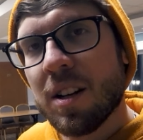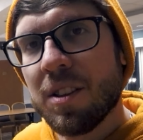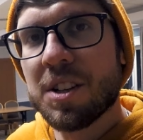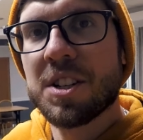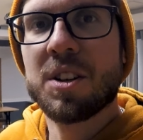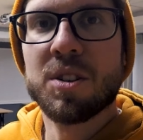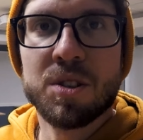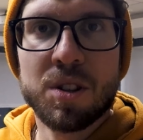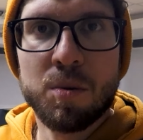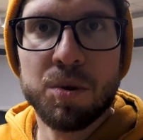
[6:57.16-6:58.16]
naszego
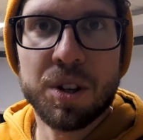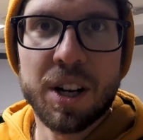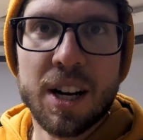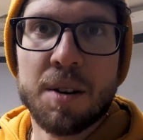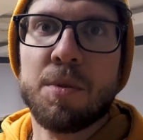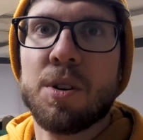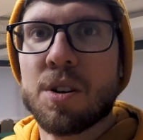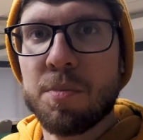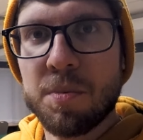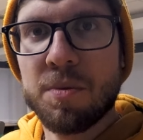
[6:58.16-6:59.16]
stołu do gier, bo
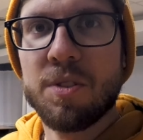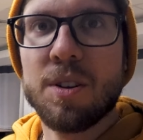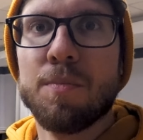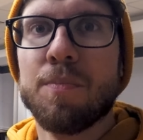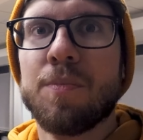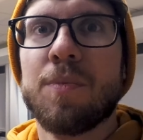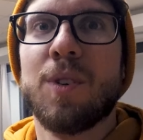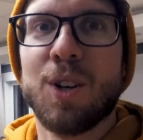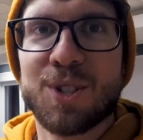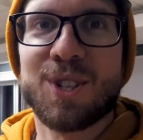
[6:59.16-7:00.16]
robimy film
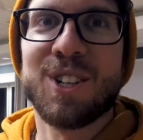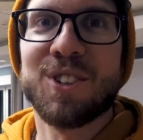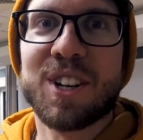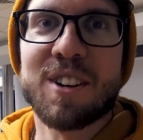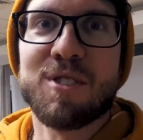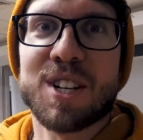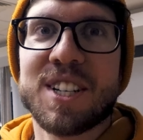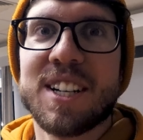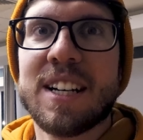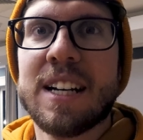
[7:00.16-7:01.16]
o stole do gier
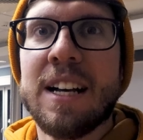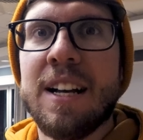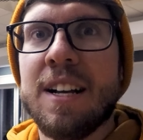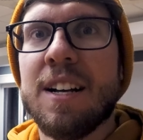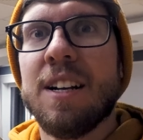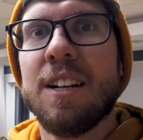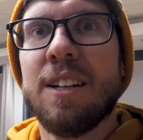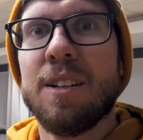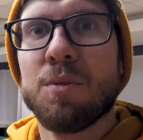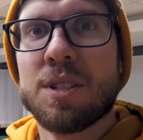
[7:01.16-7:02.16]
właśnie.
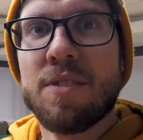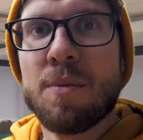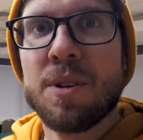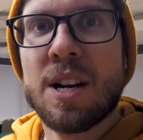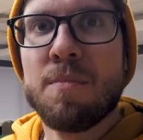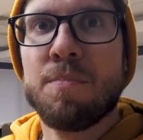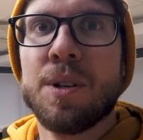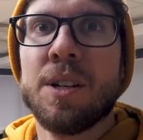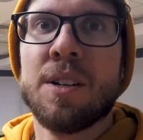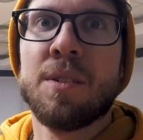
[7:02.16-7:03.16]
E, ustawiamy
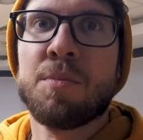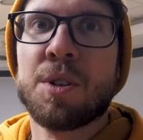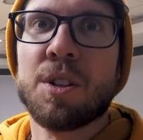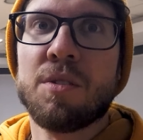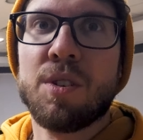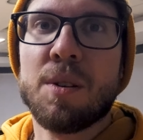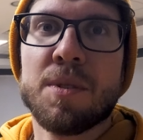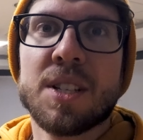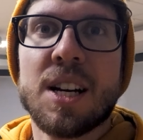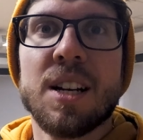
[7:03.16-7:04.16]
lampy,
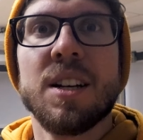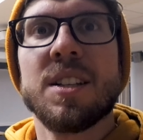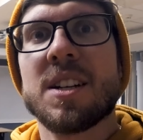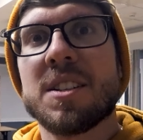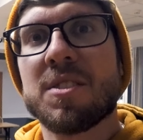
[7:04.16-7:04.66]
przygotowujemy salę i zaraz